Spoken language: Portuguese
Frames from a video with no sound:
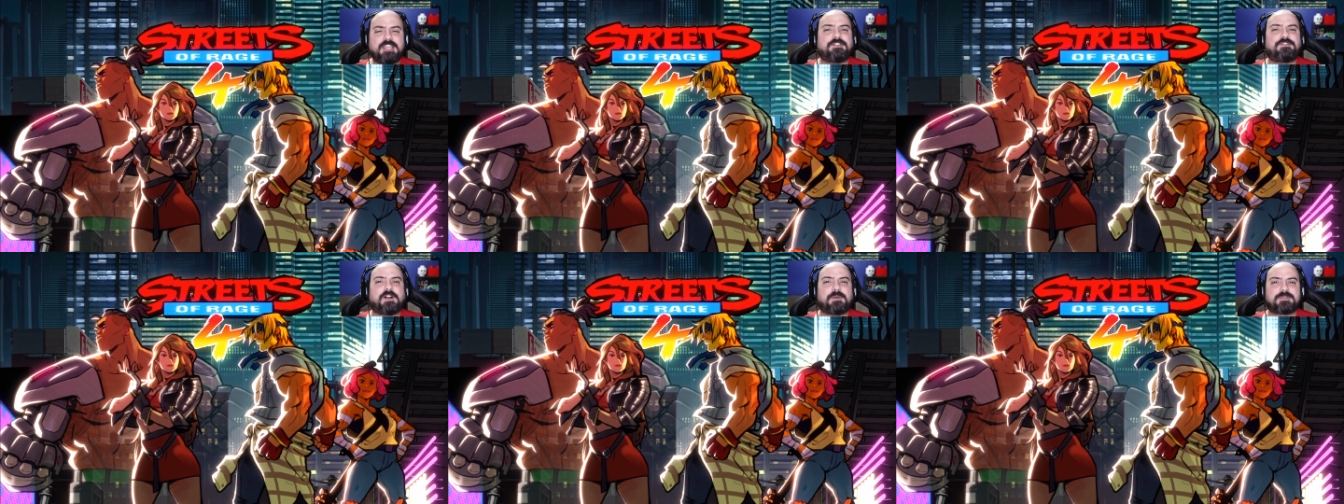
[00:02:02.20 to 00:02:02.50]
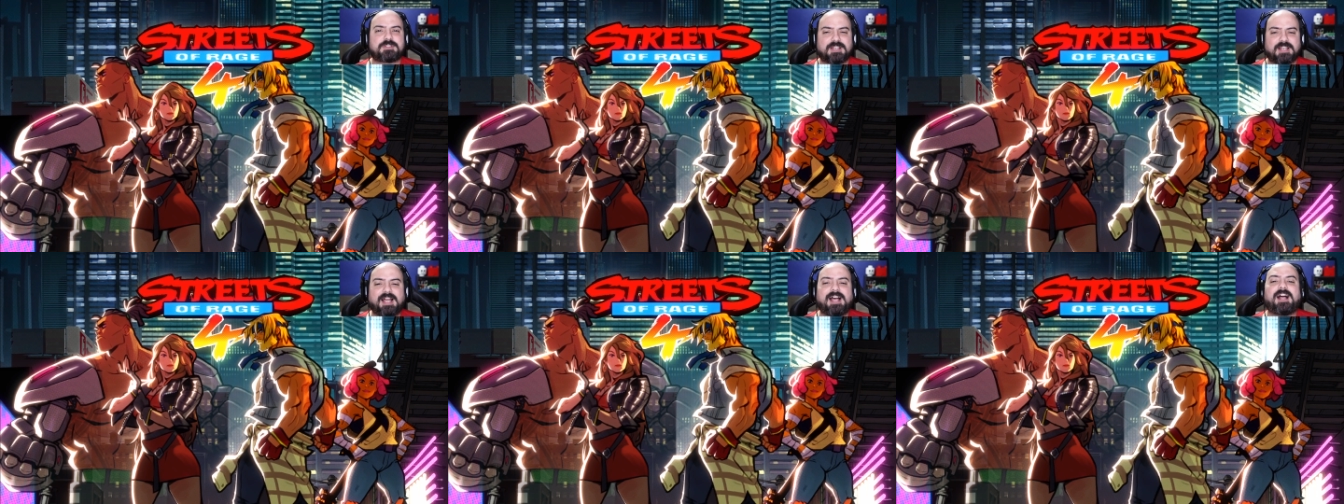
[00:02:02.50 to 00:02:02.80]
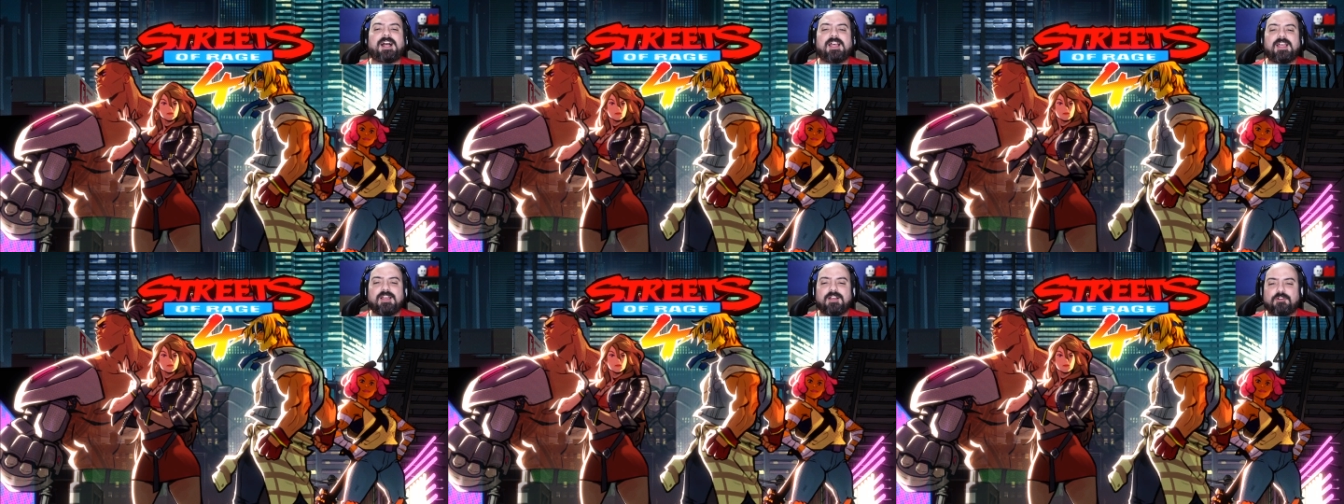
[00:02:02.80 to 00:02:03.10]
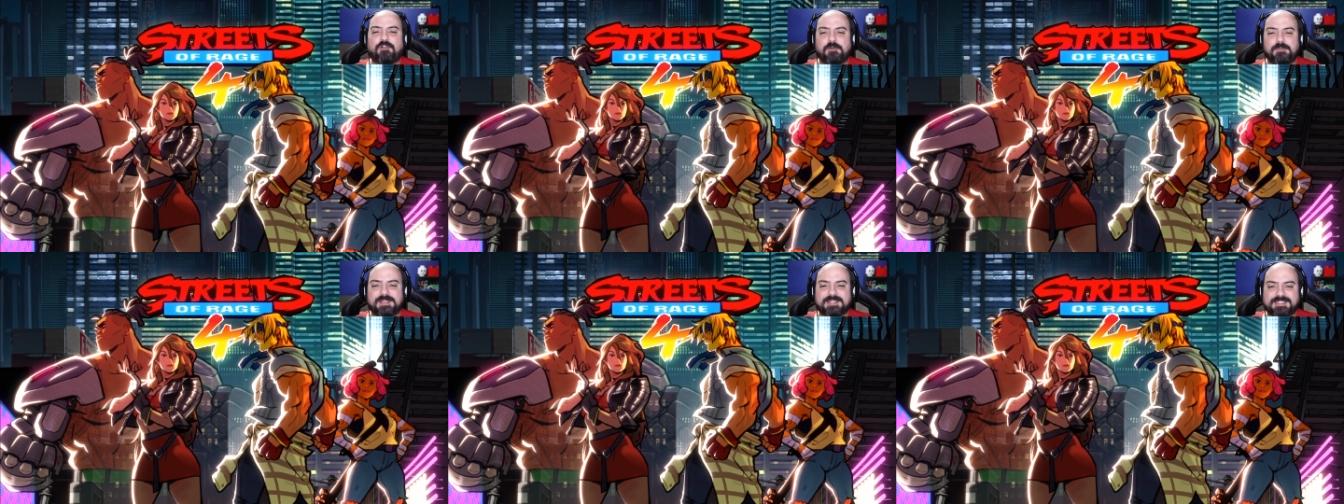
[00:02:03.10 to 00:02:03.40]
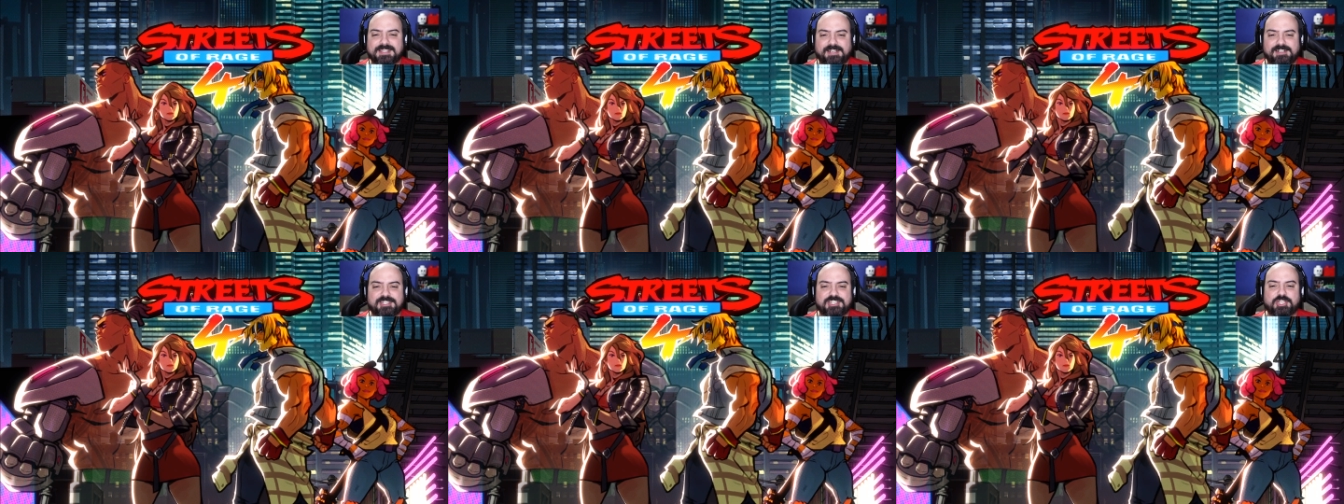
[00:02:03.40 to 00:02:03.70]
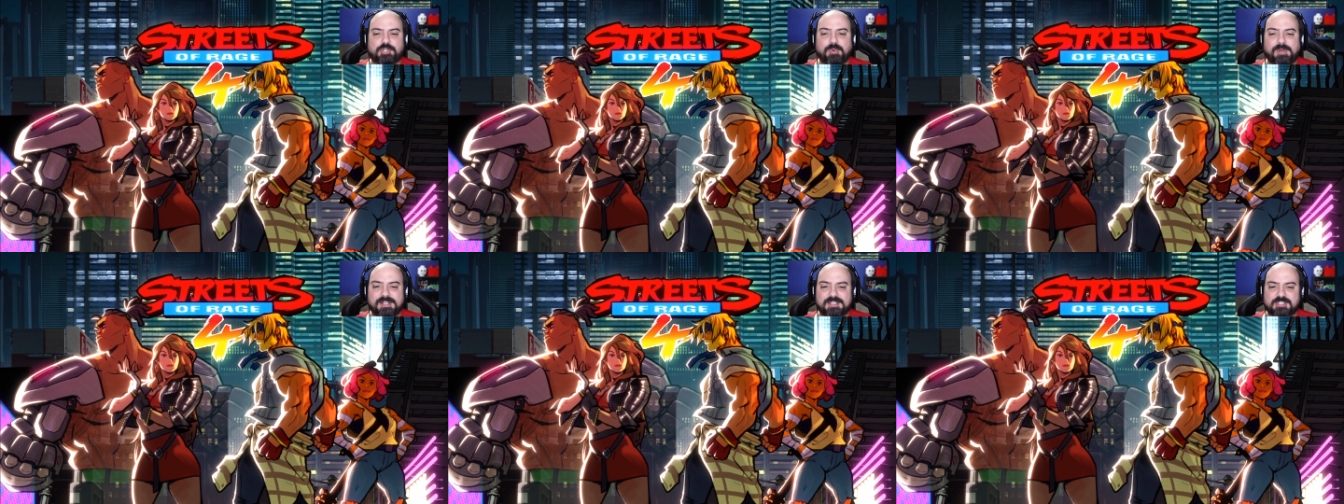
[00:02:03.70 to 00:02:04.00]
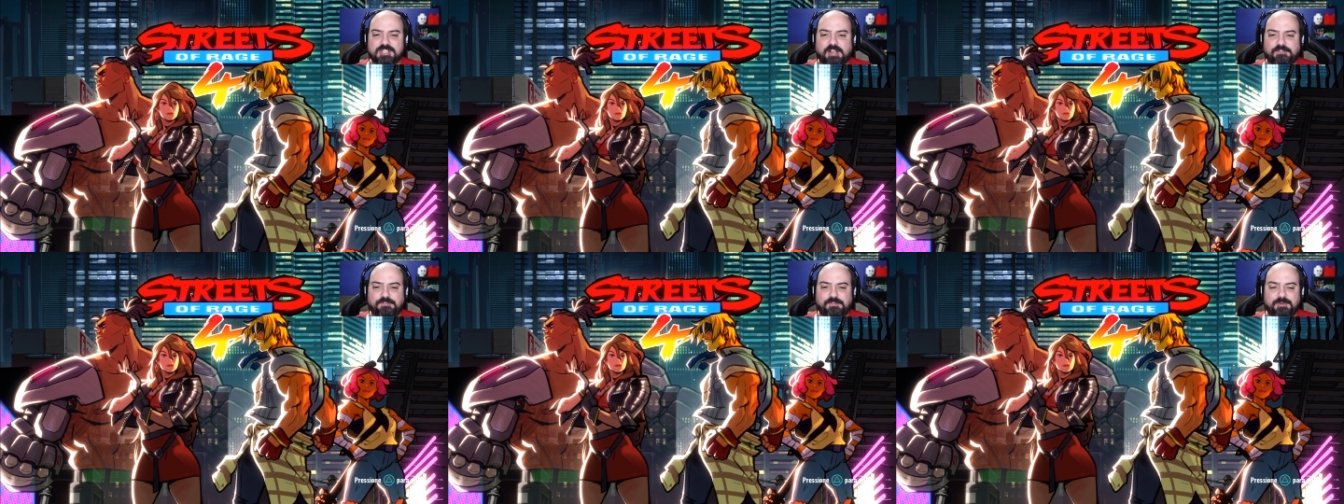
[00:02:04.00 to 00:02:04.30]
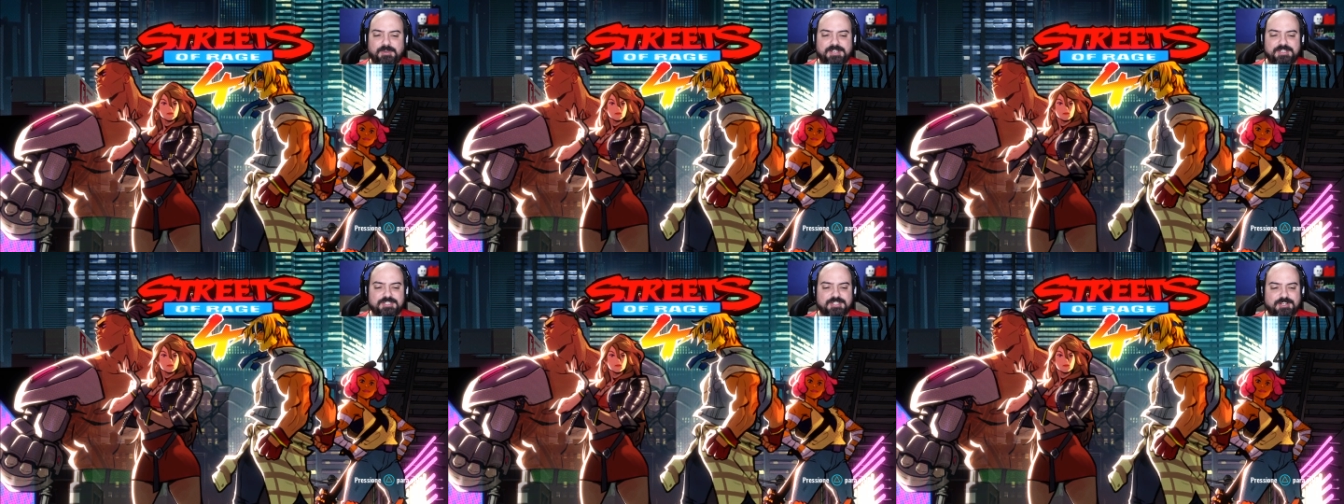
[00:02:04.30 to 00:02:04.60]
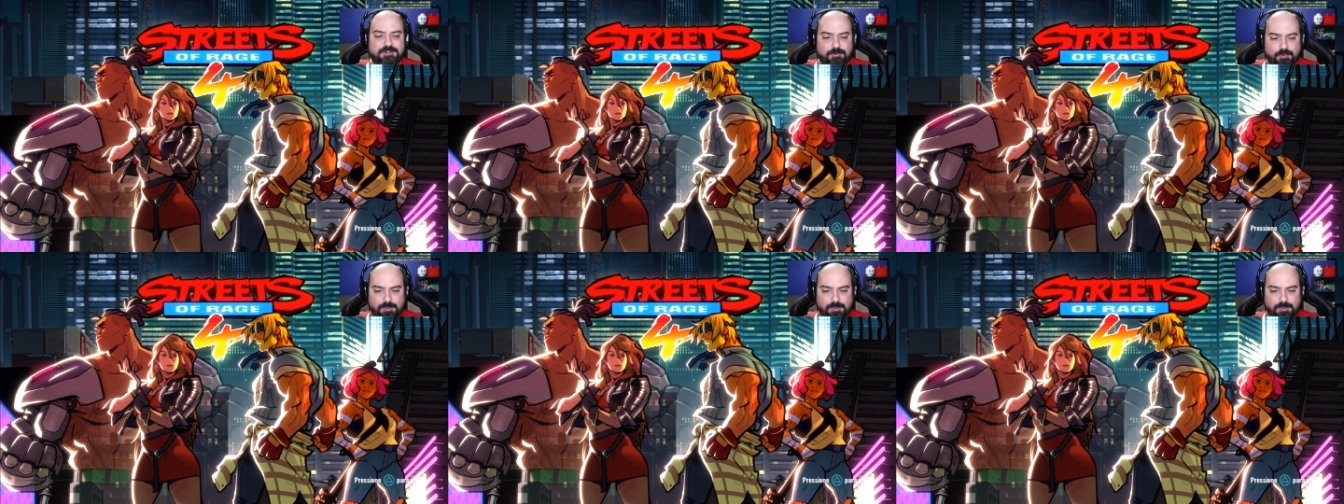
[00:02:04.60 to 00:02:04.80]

E vamos lá começar Streets of Rage